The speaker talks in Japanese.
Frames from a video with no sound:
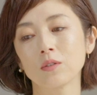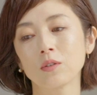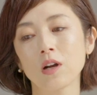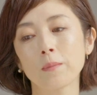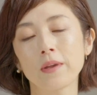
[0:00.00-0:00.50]

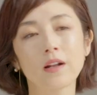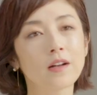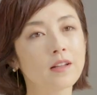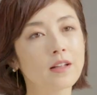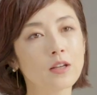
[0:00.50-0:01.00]
浮かべ
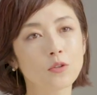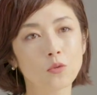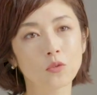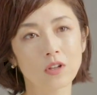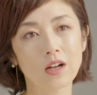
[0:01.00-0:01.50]
られない
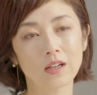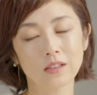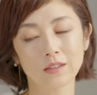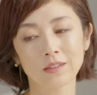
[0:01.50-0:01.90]
ような